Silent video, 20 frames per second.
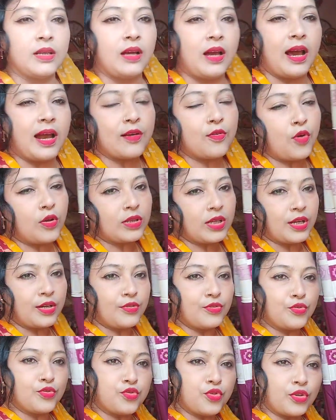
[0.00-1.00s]
আর কথাটা
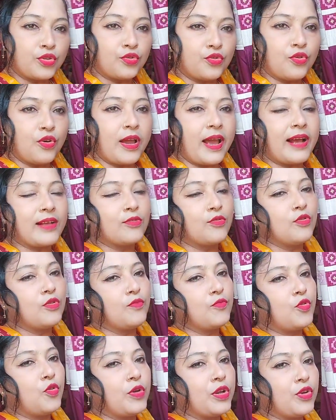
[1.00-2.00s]
কিন্তু সত্য
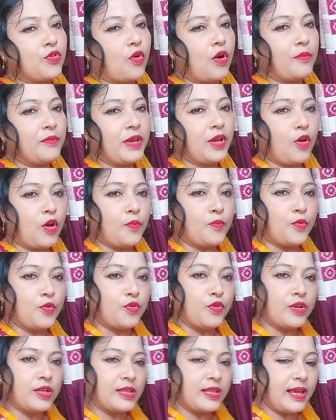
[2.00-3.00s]
একদম খড়ি কমে অল্প
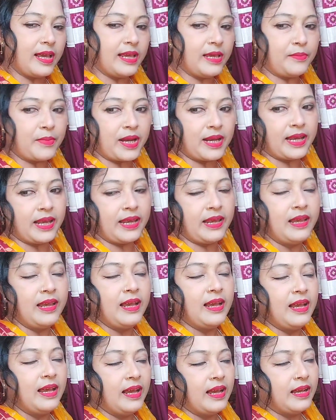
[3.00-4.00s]
খড়িতেই মানে
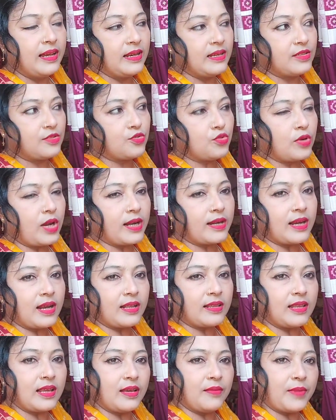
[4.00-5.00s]

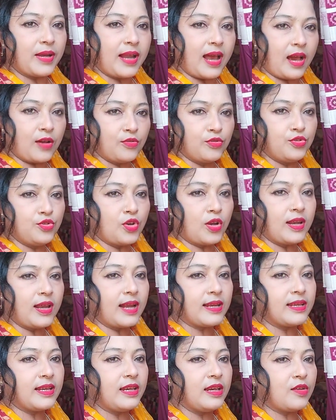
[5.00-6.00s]
চুলাটাতে মানে আগুন জলে
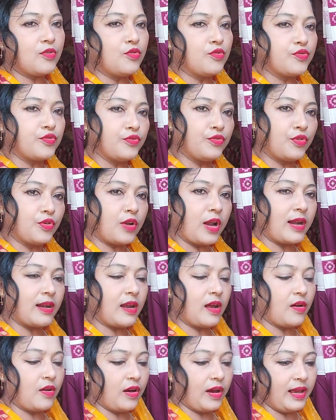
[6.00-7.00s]
আর কি খুব সুন্দর
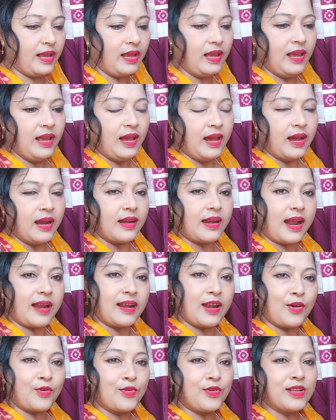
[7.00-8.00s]
রান্না হয়
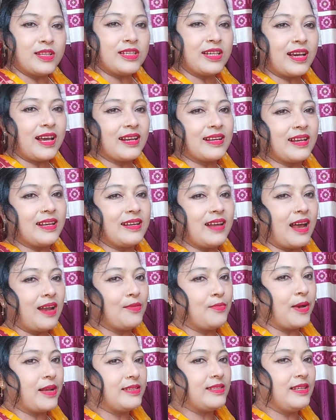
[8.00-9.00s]
রান্না করেছি কালকে
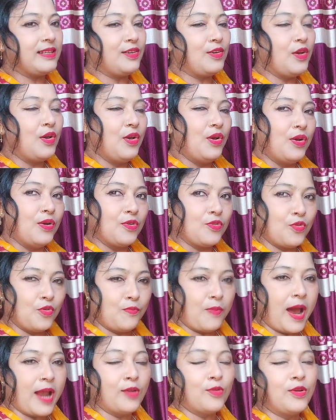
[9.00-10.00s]
ডাল ভাজি
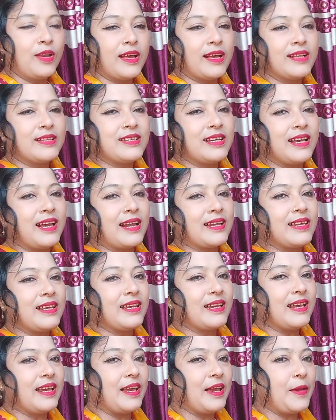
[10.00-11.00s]
খুব ভালো লেগেছে আর
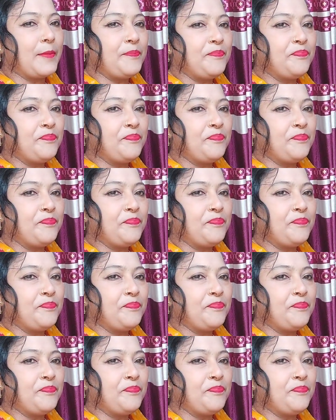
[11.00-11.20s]
কি খেয়ে